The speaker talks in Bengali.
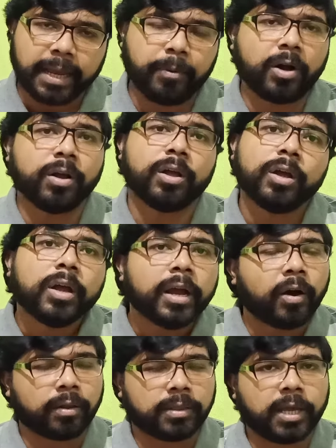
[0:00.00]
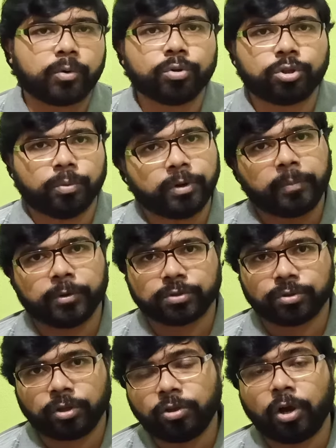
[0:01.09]
এবং অধ্যায়ের গুরুত্বপূর্ণ
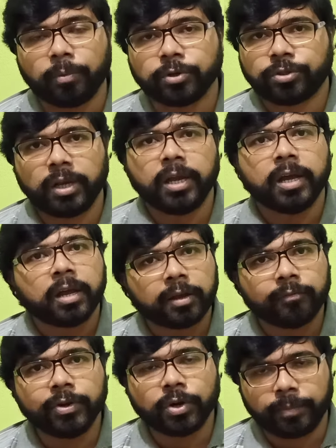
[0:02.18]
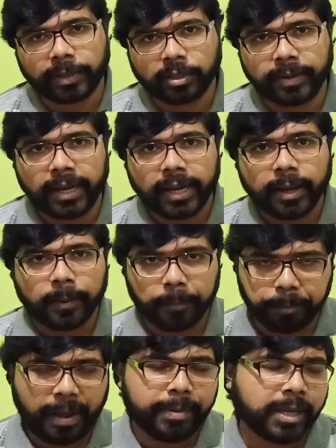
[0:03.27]
প্রশ্নোত্তর তো অবশ্যই ভিডিওর মাধ্যমে
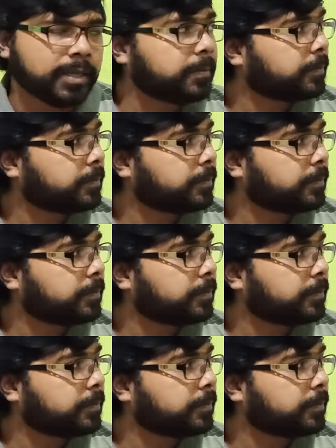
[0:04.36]
পাবে